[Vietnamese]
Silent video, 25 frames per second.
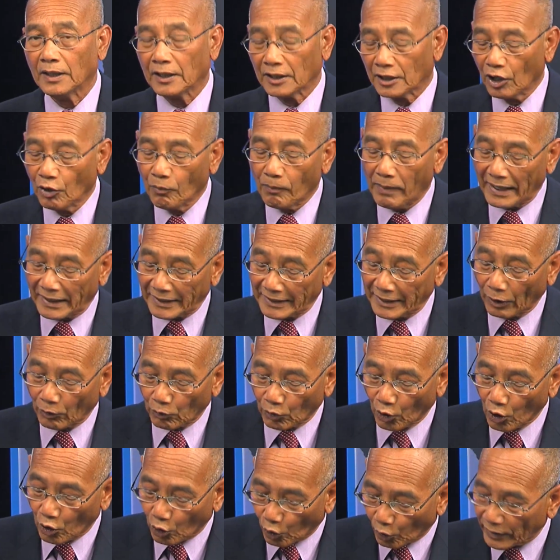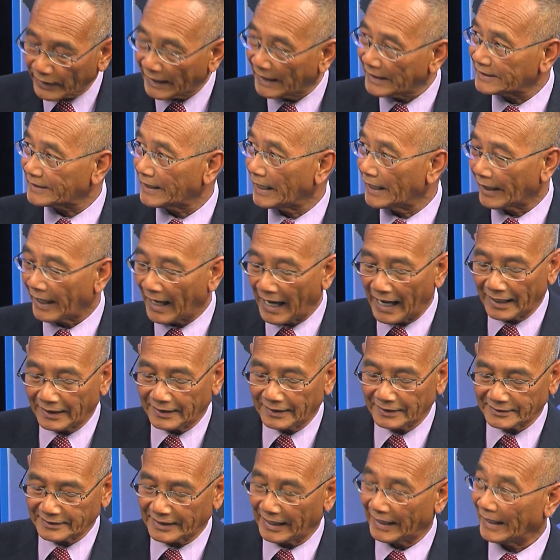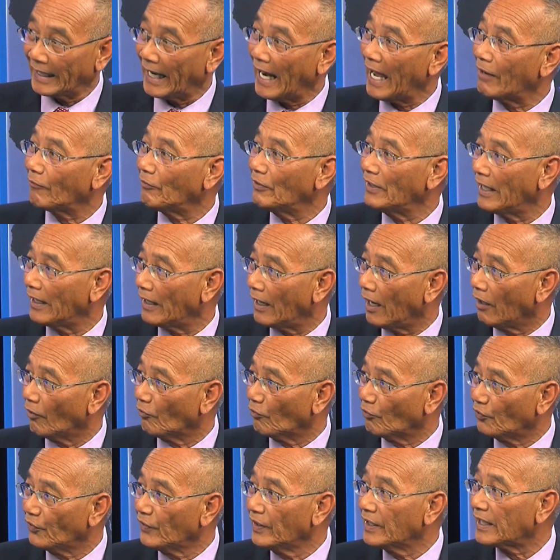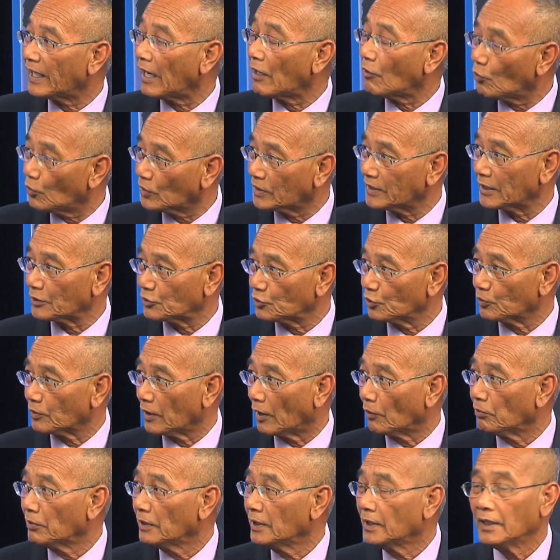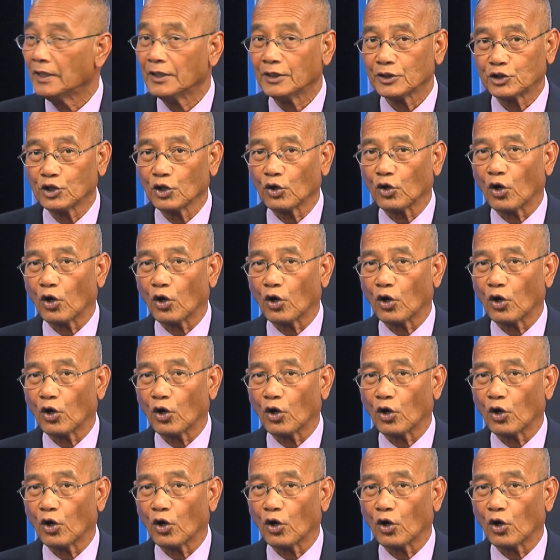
Nếu mà điều đó có thể xảy ra thì xảy ra với lại ở phía các quốc gia Trung Đông. Chứ